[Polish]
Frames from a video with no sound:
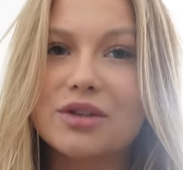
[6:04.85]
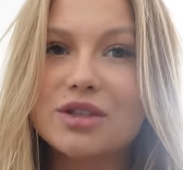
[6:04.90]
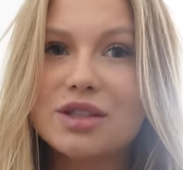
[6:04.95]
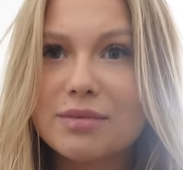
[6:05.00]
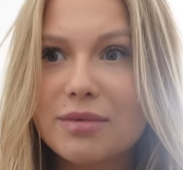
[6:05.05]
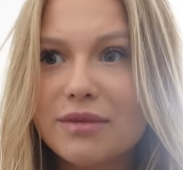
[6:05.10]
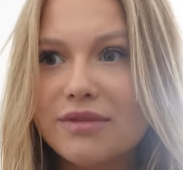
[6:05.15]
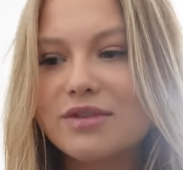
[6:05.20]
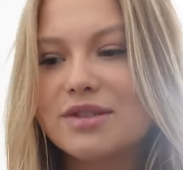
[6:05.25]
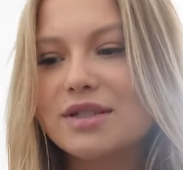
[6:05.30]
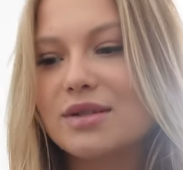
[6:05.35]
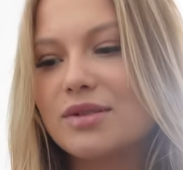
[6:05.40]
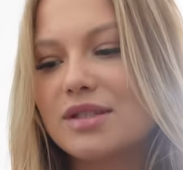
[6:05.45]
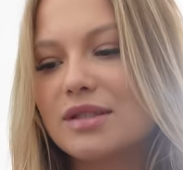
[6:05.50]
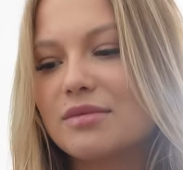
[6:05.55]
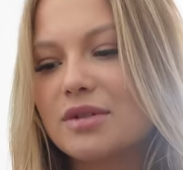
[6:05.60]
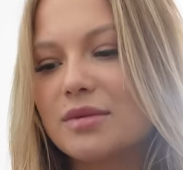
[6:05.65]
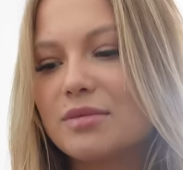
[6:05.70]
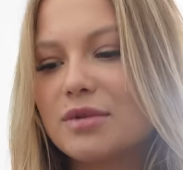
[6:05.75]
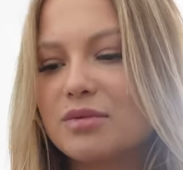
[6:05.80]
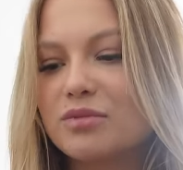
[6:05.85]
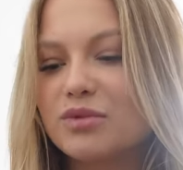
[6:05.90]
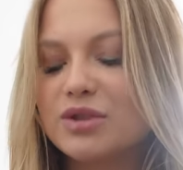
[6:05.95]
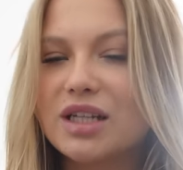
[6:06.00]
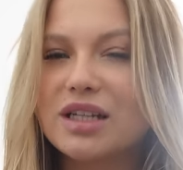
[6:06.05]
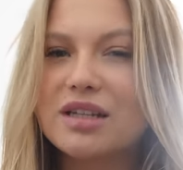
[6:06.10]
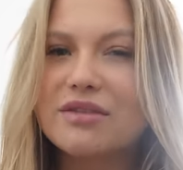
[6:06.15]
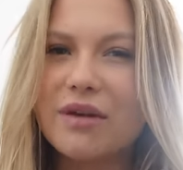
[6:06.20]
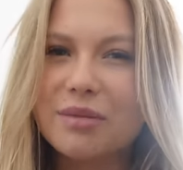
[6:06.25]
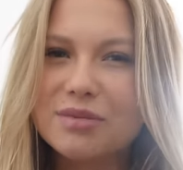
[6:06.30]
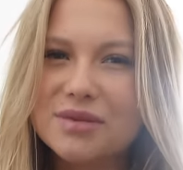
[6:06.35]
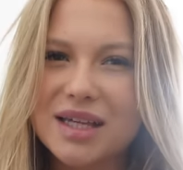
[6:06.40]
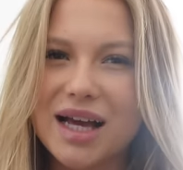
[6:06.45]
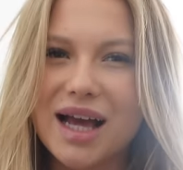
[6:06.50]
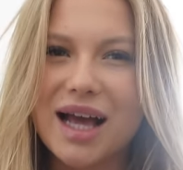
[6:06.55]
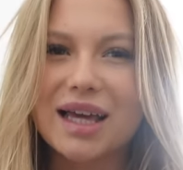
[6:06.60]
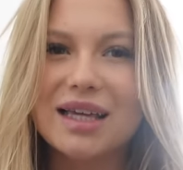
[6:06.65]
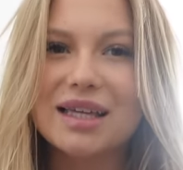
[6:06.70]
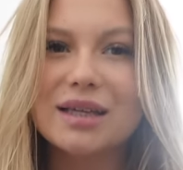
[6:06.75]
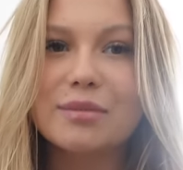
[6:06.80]
To się by wiązało z tym, że byśmy musieli dwa
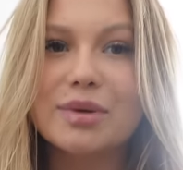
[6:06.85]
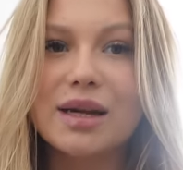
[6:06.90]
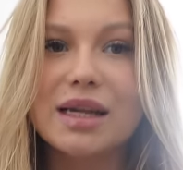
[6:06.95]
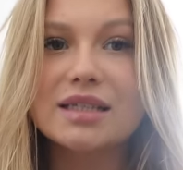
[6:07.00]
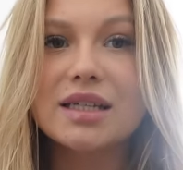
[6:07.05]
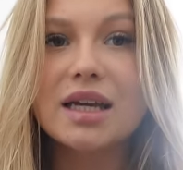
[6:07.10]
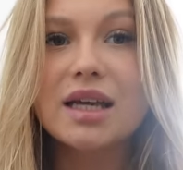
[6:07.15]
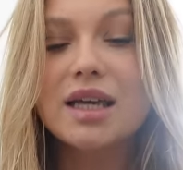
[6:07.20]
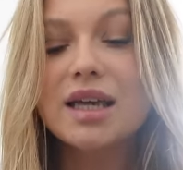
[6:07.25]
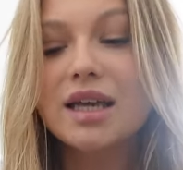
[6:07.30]
psiaki brać.